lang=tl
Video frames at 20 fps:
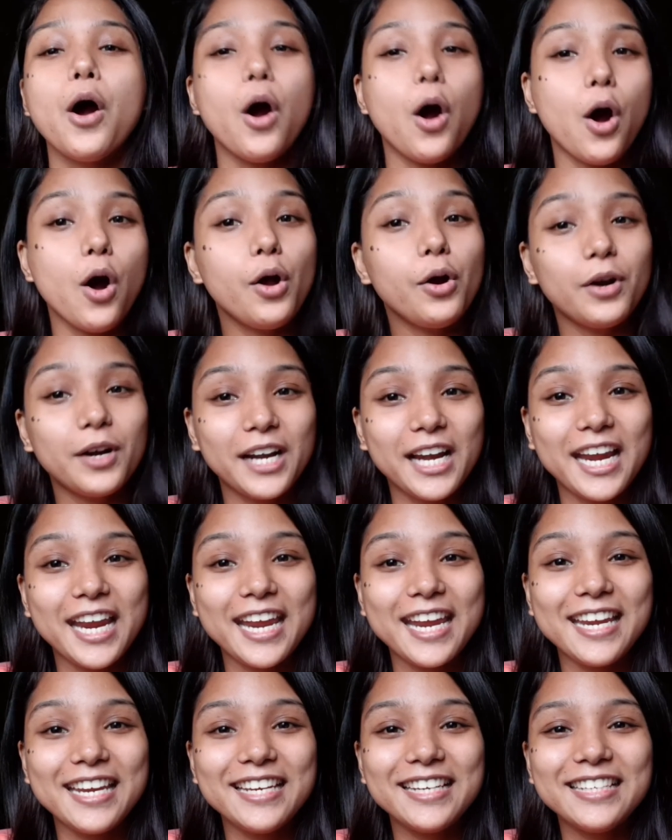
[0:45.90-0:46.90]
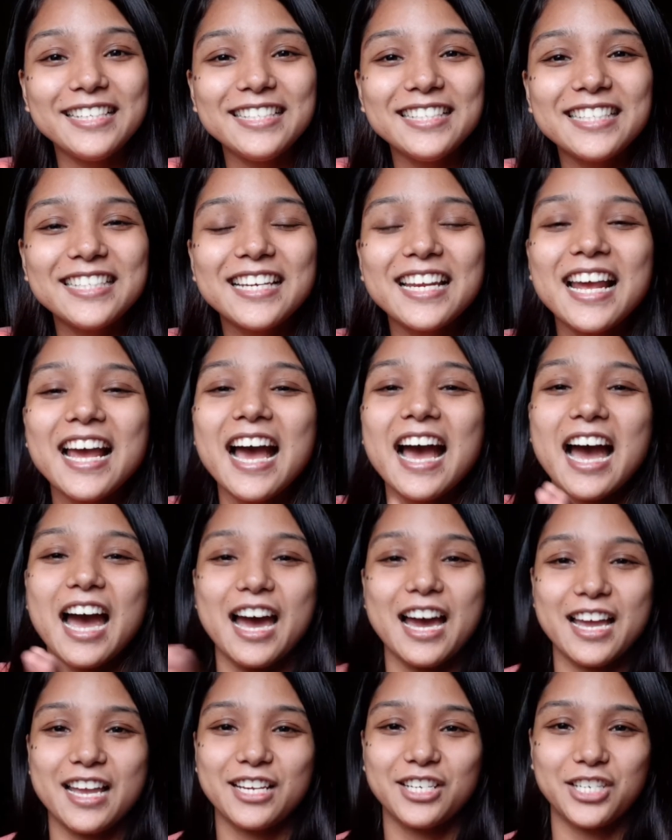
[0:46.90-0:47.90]
orange
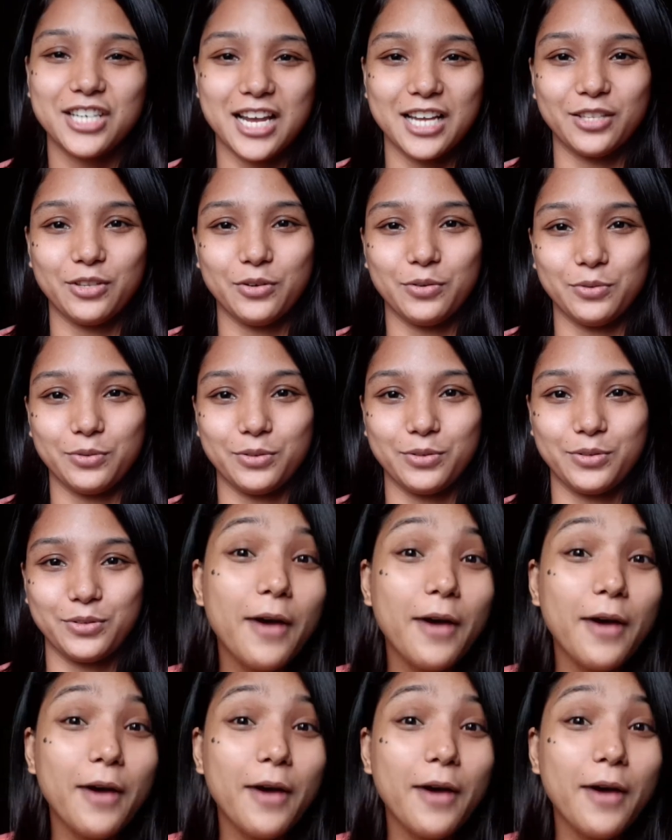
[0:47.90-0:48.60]
eyeshadows.